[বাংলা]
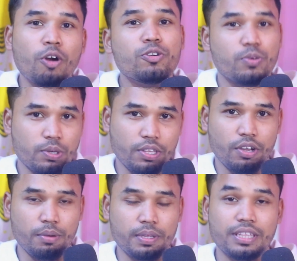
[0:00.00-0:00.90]
অন করতে
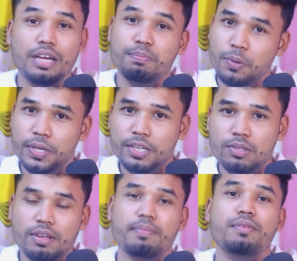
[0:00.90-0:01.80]
হবে তারপরেই
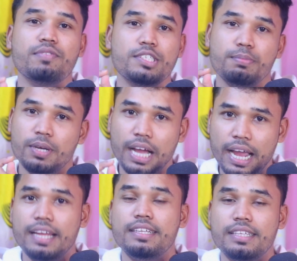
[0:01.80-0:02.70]
কিন্তু আপনি ফেসবুক
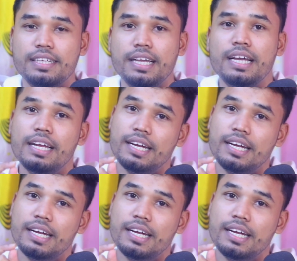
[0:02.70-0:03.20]
আইডি থেকে